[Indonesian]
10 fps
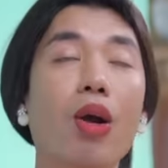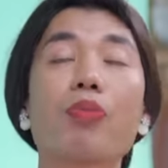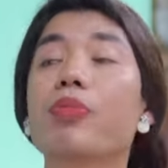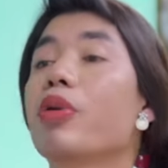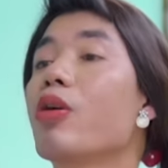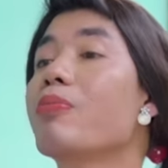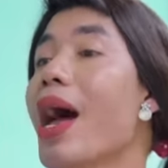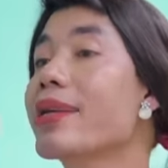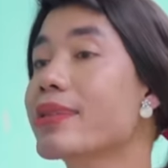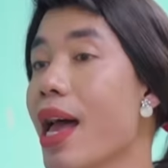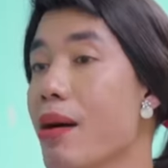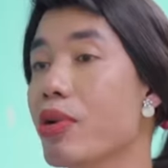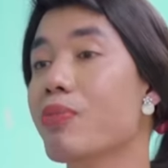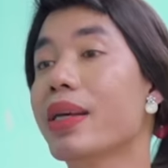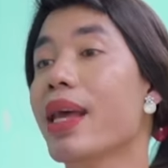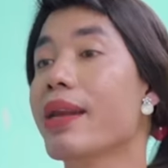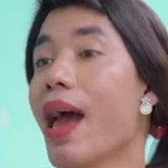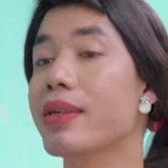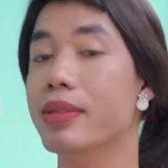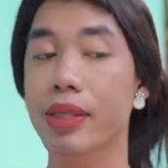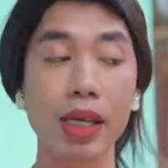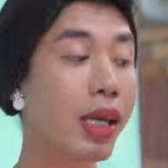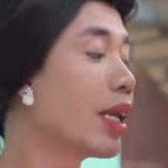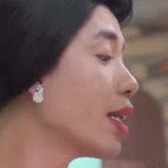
Aku pun belum masak, belum masak nasi.